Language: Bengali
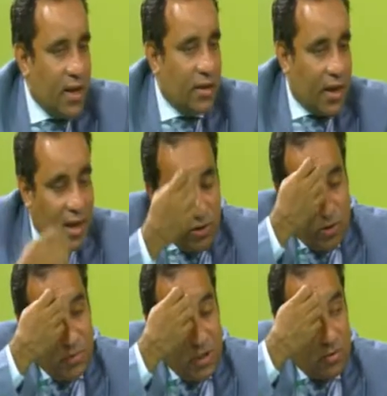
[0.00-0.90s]
তো
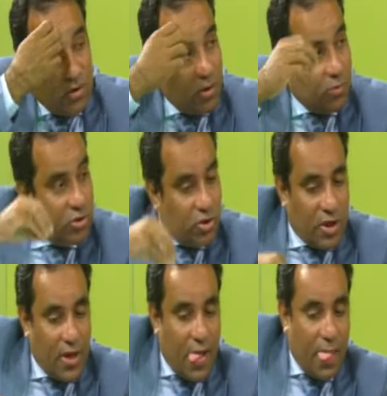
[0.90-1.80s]
এইসব জিনিসগুলো অবশ্যই
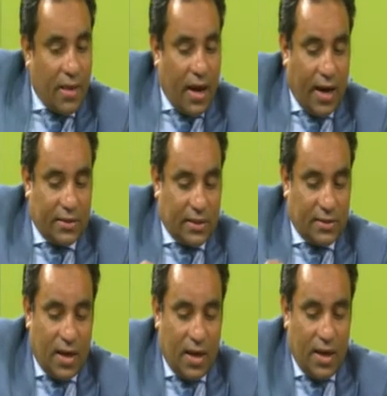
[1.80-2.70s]
আর
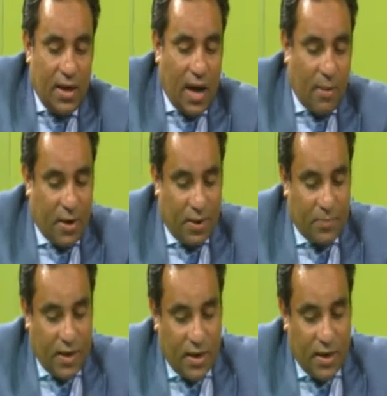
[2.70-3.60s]
তাছাড়া আবার
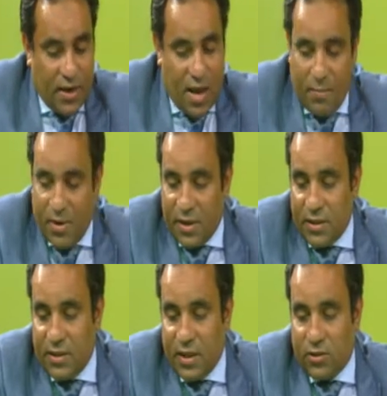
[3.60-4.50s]
আপনার এমন একটা
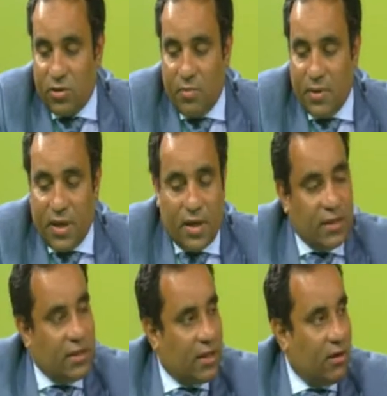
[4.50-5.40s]
জিনিস থাকতে হবে
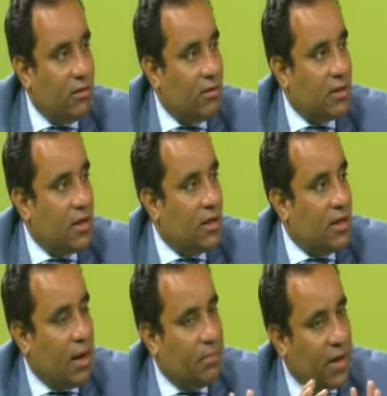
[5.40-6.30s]
সেটা হলো যে
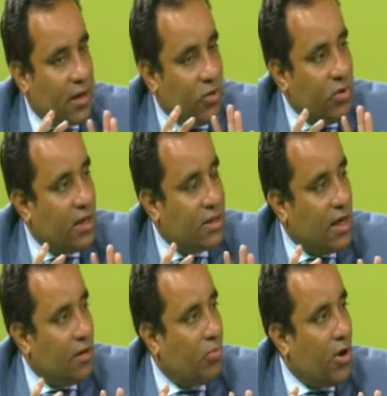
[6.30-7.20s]
আপনার ইউনিক
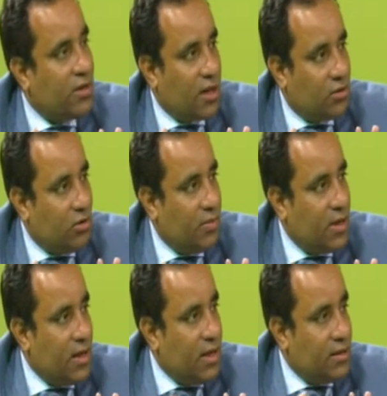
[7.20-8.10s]
সেলিং পয়েন্ট থাকতে হবে
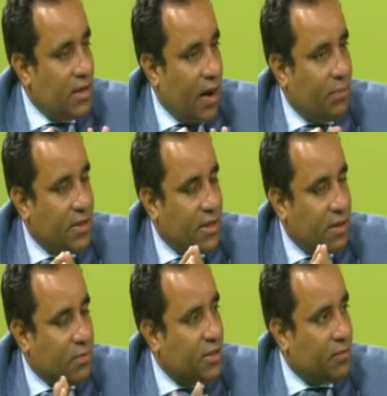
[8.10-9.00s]
যে আপনি যেটা
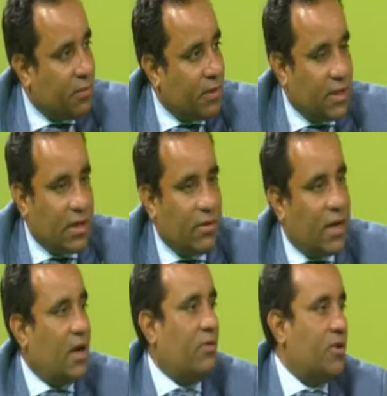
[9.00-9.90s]
বিজনেস বা বাজারে অনেক
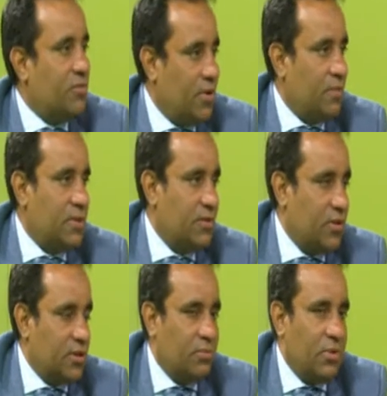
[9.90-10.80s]
অ্যাকাউন্টিং ফার্ম আছে ফর
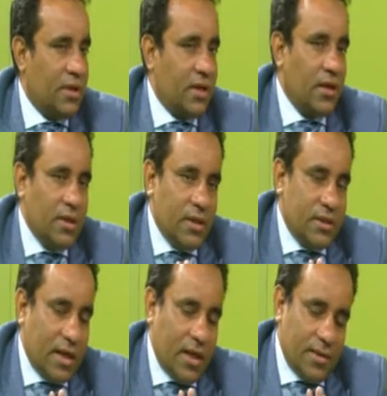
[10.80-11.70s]
এক্সাম্পল একটা
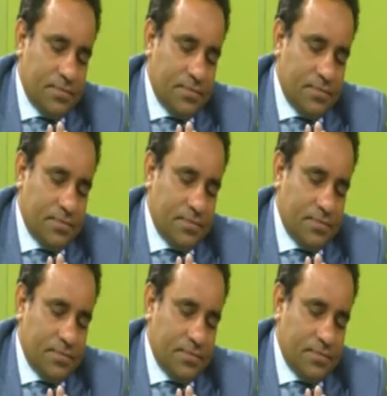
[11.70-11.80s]
ছেলে